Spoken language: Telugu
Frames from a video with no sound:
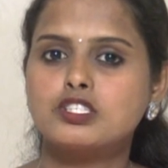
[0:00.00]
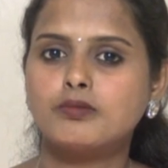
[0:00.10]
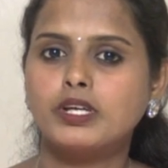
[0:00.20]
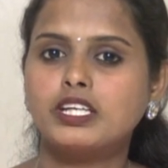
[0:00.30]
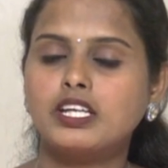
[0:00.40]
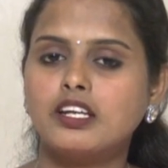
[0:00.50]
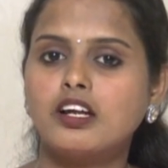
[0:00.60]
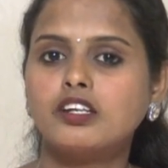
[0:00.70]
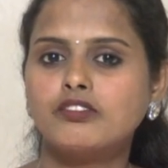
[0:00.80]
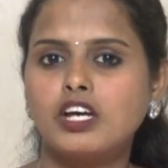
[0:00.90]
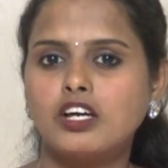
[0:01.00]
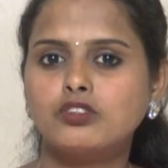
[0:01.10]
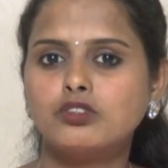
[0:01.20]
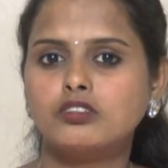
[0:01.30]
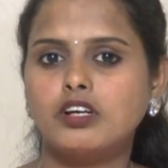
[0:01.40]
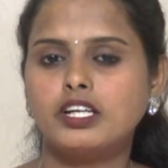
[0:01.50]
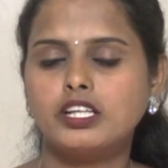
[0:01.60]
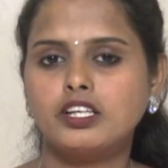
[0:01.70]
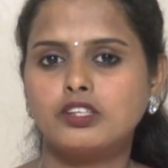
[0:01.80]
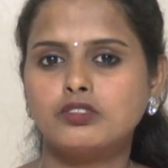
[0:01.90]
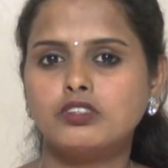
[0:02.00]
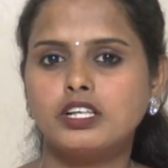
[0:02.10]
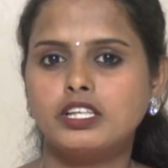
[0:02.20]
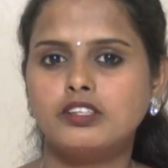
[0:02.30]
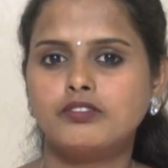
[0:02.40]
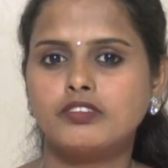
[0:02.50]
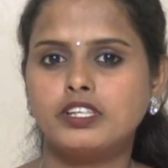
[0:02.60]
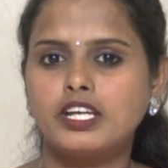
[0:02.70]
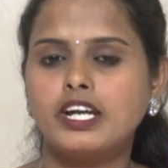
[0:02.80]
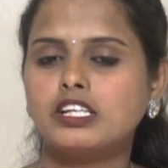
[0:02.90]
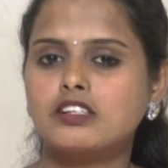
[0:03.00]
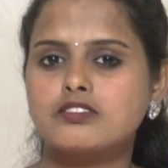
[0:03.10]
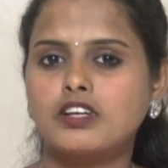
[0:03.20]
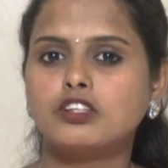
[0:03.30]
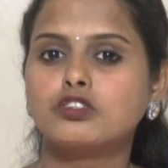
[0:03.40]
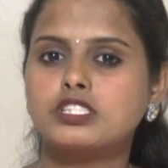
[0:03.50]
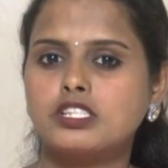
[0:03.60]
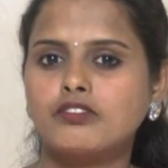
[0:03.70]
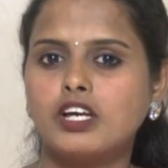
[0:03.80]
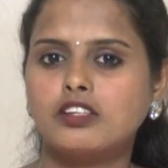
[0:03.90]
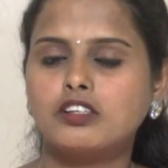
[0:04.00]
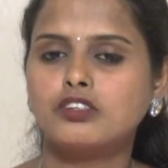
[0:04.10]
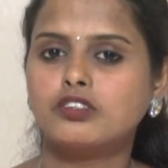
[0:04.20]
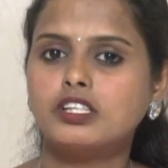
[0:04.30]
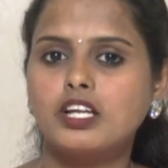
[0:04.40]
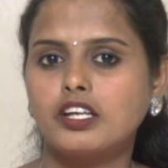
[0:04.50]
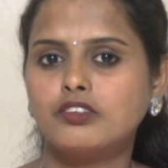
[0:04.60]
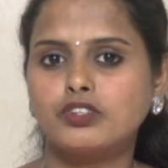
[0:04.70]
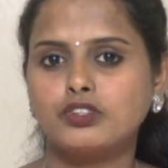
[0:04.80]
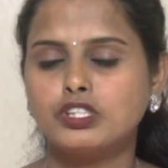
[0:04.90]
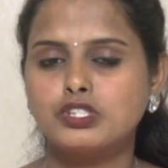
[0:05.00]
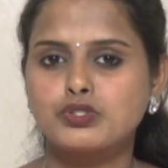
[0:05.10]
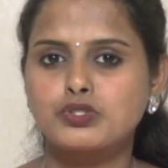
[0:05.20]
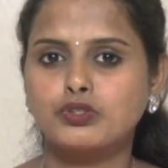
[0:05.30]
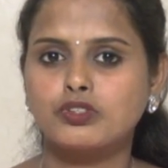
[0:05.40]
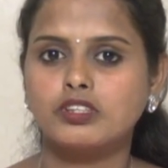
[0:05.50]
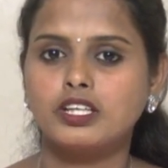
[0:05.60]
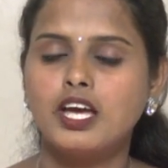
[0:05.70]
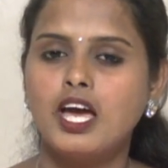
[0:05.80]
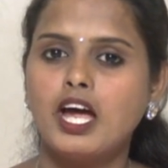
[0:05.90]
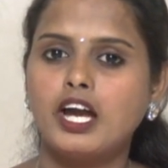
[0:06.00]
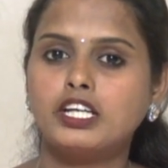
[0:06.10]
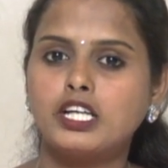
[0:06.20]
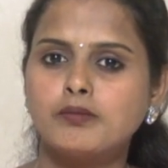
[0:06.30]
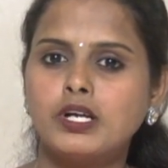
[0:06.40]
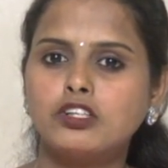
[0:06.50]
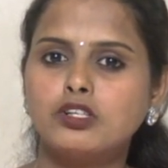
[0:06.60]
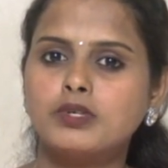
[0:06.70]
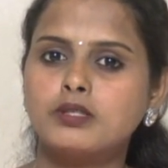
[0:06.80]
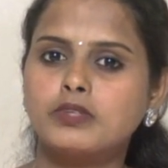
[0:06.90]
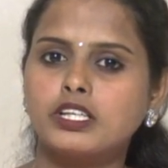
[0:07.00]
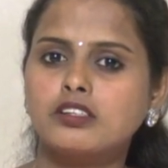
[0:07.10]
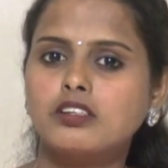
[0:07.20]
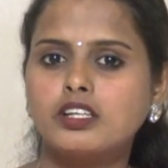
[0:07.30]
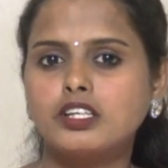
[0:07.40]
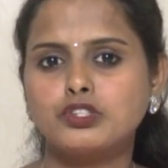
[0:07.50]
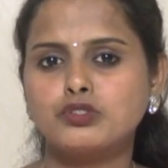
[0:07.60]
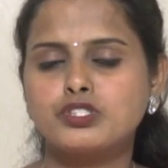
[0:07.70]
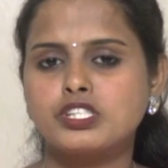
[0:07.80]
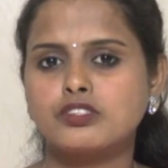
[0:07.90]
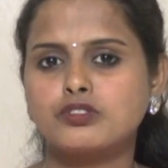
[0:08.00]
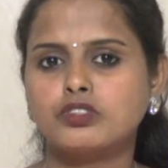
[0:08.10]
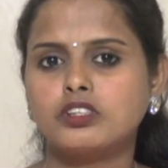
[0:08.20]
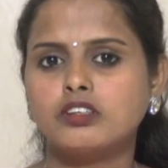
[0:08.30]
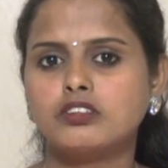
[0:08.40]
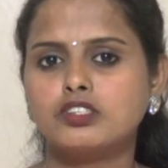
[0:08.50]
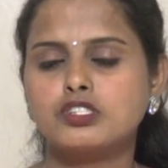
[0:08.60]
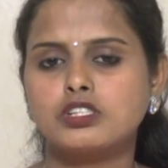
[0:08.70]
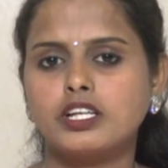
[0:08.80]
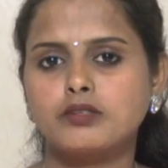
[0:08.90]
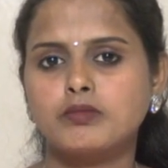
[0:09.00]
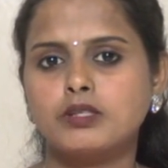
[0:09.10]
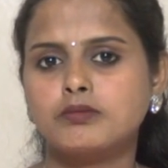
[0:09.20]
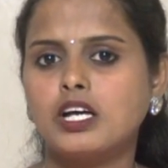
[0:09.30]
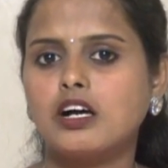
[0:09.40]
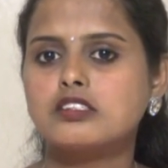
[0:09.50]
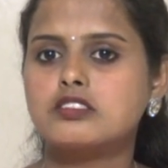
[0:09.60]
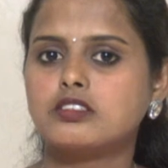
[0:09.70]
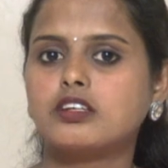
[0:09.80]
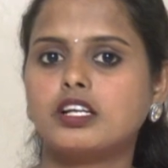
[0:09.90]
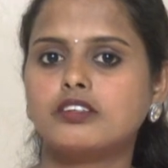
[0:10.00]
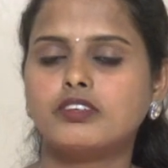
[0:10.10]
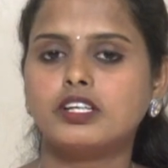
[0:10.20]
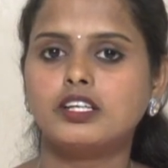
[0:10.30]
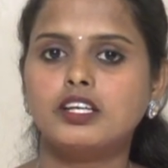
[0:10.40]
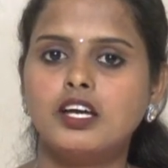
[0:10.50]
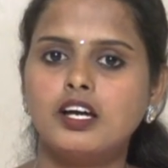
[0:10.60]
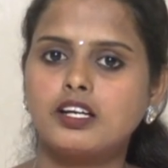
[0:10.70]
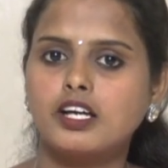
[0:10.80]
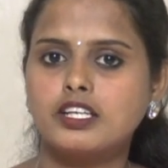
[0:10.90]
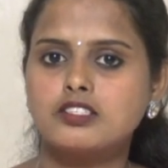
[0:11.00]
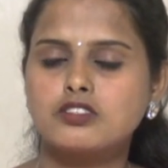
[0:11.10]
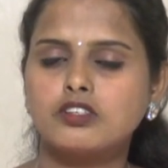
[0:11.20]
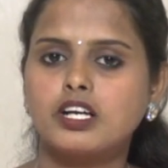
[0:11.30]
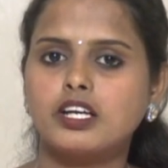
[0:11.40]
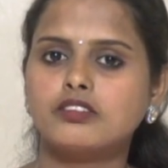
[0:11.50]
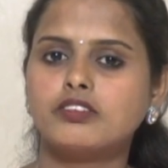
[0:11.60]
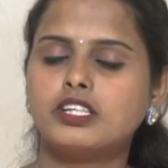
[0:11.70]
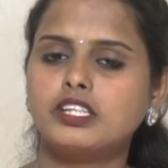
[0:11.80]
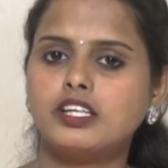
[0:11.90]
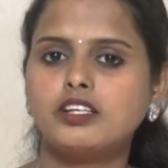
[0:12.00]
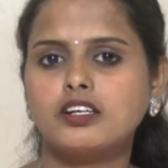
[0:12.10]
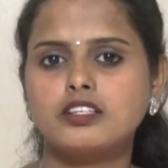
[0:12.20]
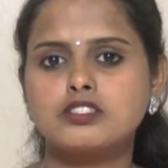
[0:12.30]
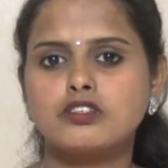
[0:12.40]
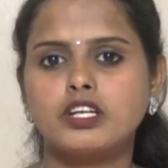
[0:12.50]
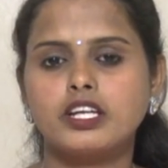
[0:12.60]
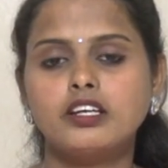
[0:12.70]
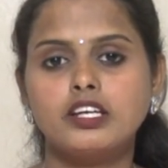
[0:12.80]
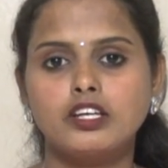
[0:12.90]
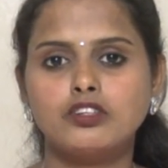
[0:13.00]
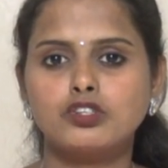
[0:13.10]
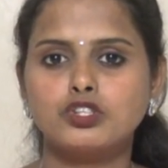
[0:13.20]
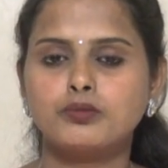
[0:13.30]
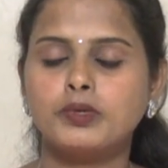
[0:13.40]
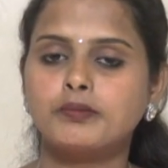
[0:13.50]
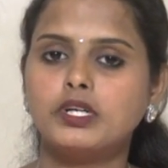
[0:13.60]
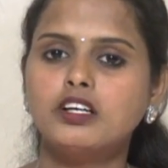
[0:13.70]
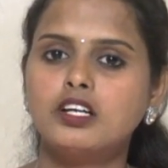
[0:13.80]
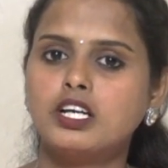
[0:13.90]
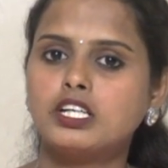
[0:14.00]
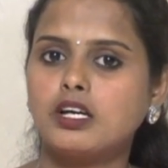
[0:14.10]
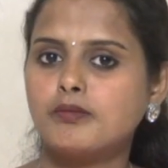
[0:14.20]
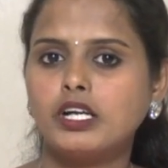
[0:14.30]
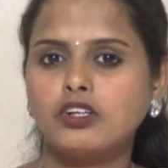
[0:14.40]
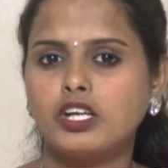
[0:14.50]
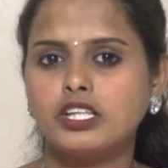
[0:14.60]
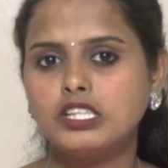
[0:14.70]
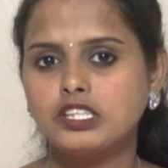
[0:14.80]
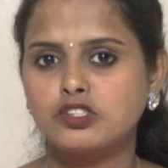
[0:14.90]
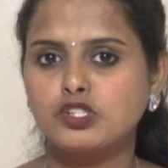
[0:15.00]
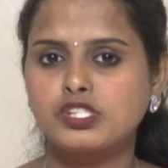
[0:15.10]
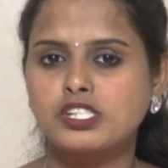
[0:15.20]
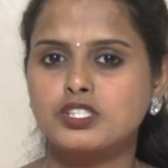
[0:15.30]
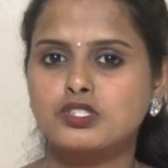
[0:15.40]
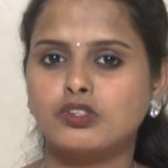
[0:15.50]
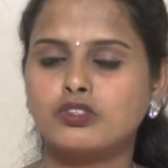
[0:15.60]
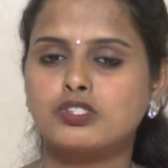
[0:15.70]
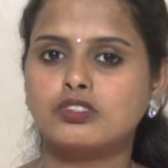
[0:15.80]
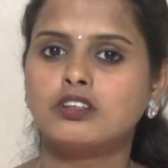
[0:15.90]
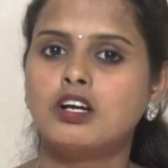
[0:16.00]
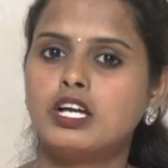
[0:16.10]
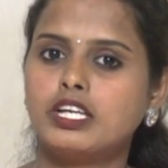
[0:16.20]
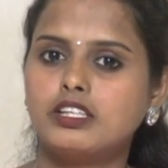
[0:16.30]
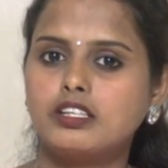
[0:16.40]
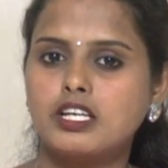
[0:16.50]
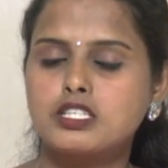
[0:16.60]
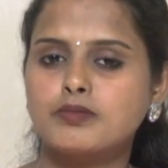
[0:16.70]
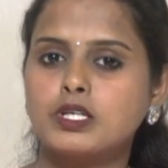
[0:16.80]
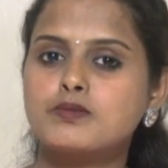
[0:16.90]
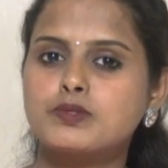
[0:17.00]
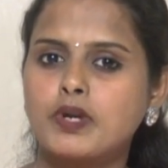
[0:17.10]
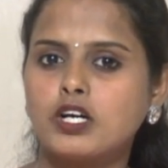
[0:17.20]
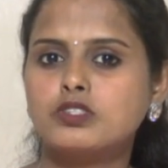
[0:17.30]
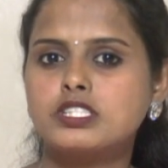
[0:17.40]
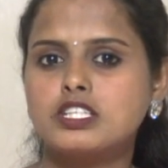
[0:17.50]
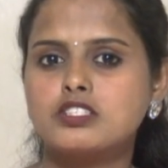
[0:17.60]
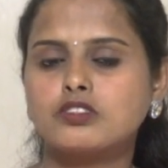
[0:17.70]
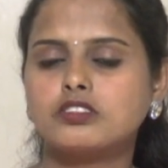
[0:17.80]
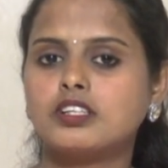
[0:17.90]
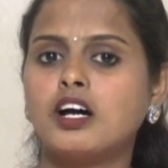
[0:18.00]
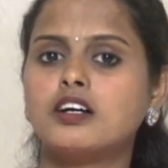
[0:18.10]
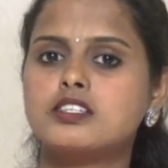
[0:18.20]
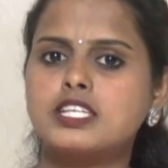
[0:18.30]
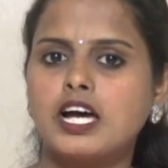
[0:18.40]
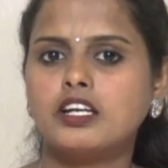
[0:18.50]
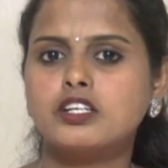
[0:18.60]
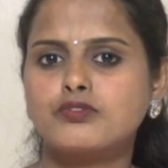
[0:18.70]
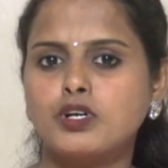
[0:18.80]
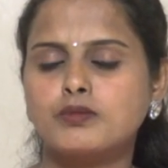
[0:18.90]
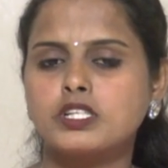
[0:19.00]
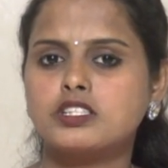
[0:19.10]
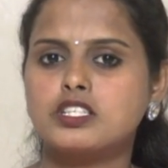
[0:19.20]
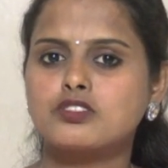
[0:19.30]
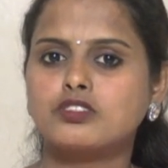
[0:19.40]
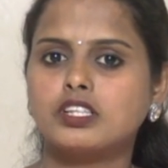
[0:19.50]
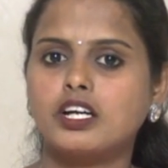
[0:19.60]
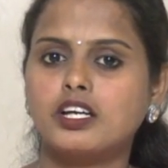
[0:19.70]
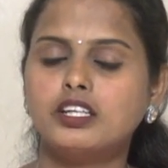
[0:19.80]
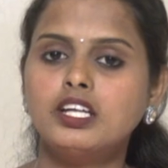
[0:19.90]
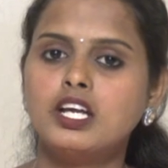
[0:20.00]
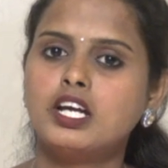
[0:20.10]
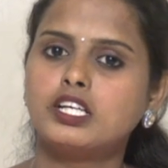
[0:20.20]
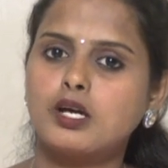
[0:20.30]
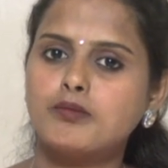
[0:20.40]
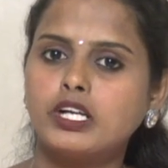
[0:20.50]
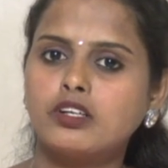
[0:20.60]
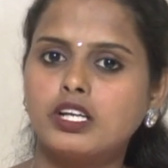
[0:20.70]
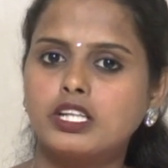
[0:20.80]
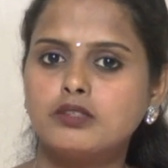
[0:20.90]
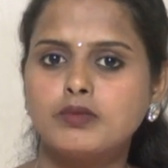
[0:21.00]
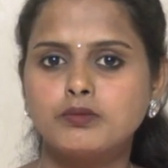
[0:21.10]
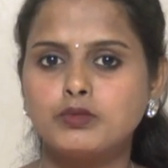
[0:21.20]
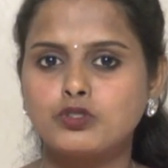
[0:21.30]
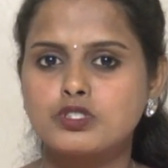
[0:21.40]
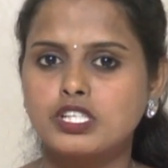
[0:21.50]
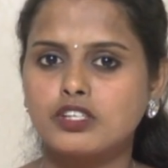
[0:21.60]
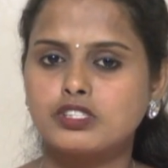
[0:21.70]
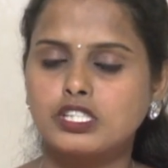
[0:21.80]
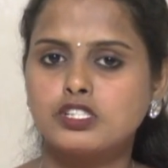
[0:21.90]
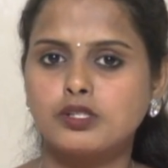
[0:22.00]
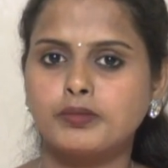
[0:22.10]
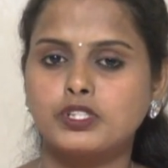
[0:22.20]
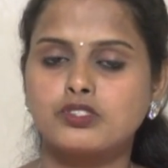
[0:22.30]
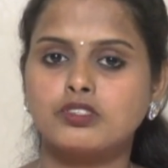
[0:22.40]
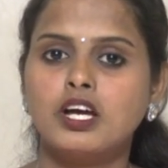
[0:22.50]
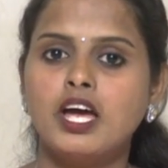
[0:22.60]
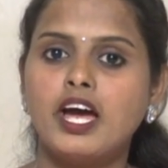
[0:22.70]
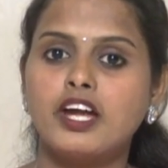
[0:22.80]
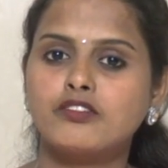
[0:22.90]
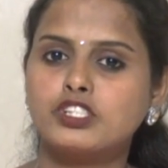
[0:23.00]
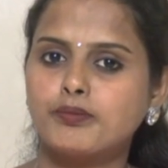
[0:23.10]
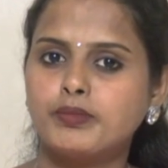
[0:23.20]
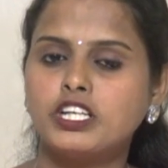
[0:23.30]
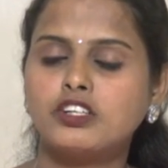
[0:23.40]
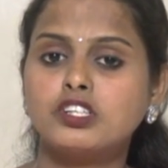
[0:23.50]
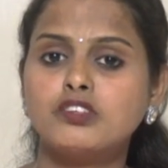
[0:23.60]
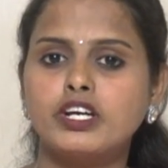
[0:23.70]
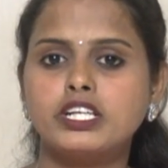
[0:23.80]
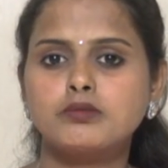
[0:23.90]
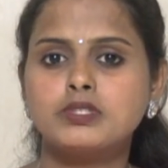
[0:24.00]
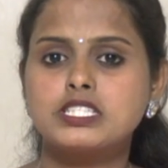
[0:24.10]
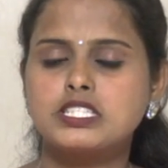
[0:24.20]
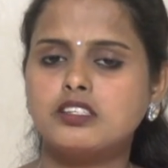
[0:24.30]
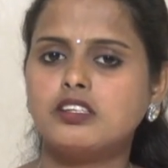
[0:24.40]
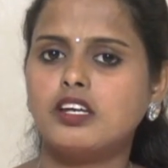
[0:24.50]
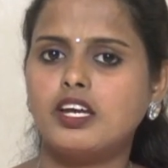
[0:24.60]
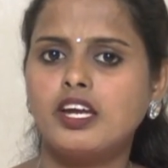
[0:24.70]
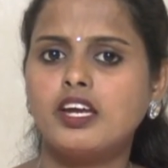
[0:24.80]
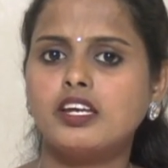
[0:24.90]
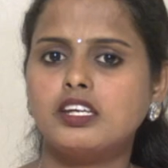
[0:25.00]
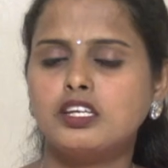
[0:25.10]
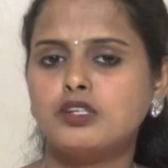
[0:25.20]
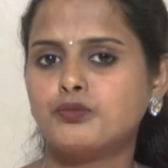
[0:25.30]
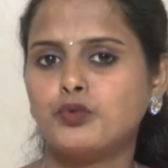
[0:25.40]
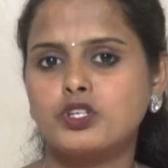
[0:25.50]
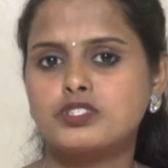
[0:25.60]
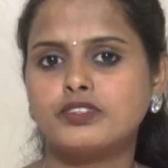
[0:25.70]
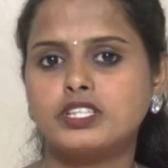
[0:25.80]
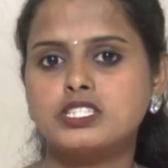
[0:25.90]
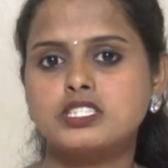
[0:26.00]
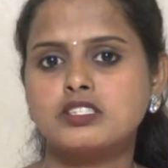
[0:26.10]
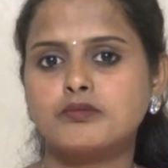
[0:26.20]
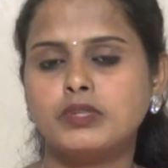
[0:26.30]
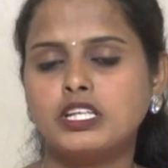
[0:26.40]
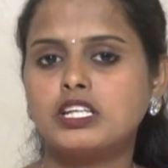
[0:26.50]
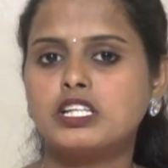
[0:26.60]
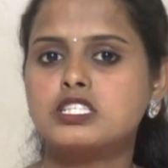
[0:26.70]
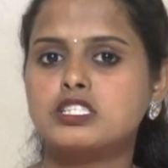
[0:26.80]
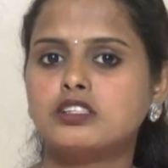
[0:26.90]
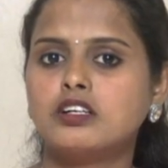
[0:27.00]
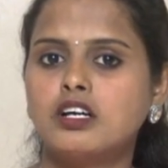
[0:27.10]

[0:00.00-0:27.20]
సో మనకి ఎలాంటి వ్యాధులు అంటే ఎక్కువగా ఈ ఫ్రీ రాడికల్స్ వల్ల వచ్చే వ్యాధులను కూడా రానివ్వకుండా చూసుకుంటుంది అండ్ టమాటాలో మనం రెగ్యులర్గా యూస్ చేసుకుంటూ ఉండొచ్చు లైక్ మనం దాల్స్లో కానివ్వండి కర్రీస్లో కానివ్వండి ఏ కర్రీస్లోనైనా ఏదో ఒక రూపంగా టమాటో అనేది ఇంక్లూడ్ చేసుకోవచ్చు ఇన్ కేస్ మనం స్ప్రౌట్స్ తీసుకుంటున్నా సాలడ్స్ ఫామ్స్లో తీసుకుంటున్నా కానీ టమాటో అనేది మనం యూజ్ చేయవచ్చు అని చెప్పచ్చు అండ్ చెప్పినట్టుగా వైటమిన్ సి ఏఈ ఫాస్ఫరస్ మినరల్స్